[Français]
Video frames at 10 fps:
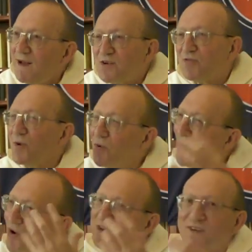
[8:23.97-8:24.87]
Je fais une
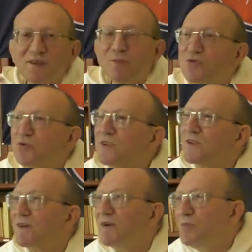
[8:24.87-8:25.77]
louange et ça me shoote et
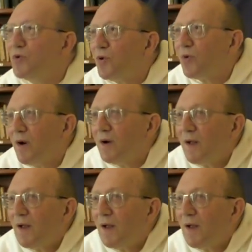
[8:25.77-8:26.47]
ça va mieux, quoi.